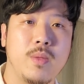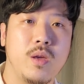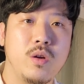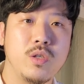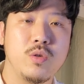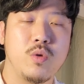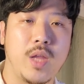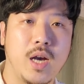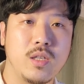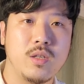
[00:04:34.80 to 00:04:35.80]
이런 식으로
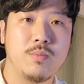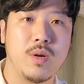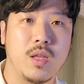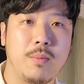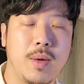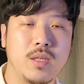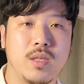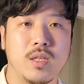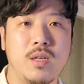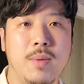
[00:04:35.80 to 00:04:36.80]
내가 쓰는 블렌딩
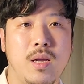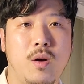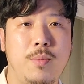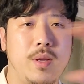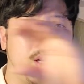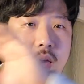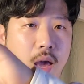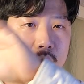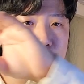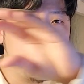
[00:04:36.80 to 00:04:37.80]
베이스에 쓸만한 커피들을
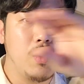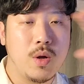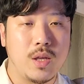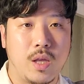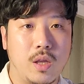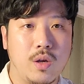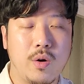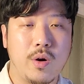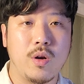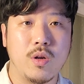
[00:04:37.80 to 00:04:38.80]
계속
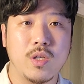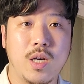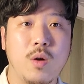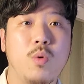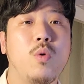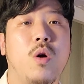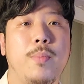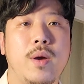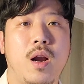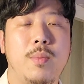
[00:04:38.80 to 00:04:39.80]
데이터를 찾고
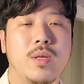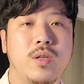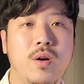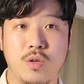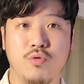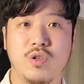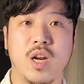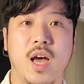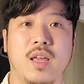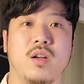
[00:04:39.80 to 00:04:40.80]
커핑을 하면서
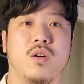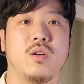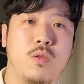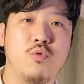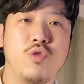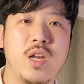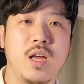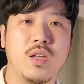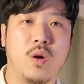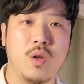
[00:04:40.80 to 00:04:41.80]
유지를 해야 되는 거거든요.
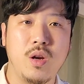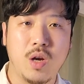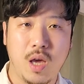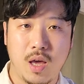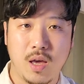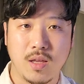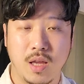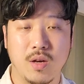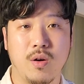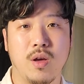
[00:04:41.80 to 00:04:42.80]
유지라는 건 이렇게
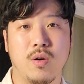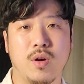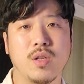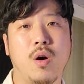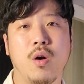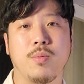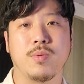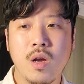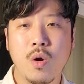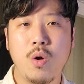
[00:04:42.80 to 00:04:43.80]
되는 거예요. 그래서
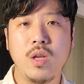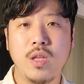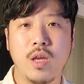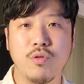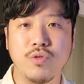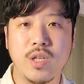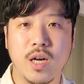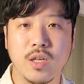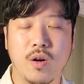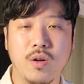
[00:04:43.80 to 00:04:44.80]
어렵습니다. 퀄리티의
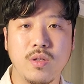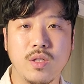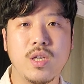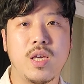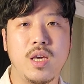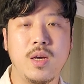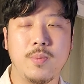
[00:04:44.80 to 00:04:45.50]
유지라는 건 특히